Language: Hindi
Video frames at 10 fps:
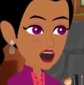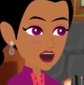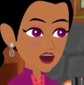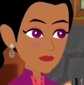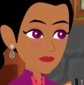
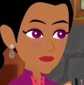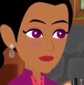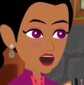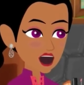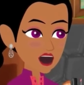गुड़िया
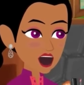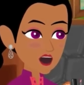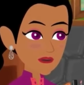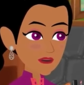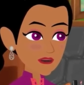देखना
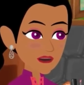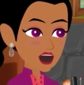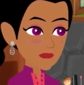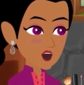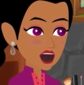
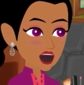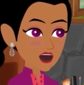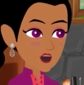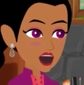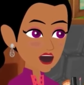अब पूरे
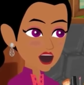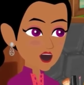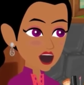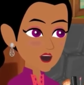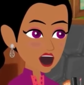गांव
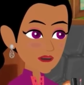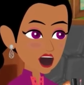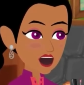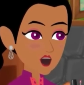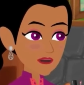वालों की
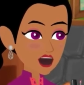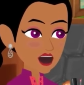बोलती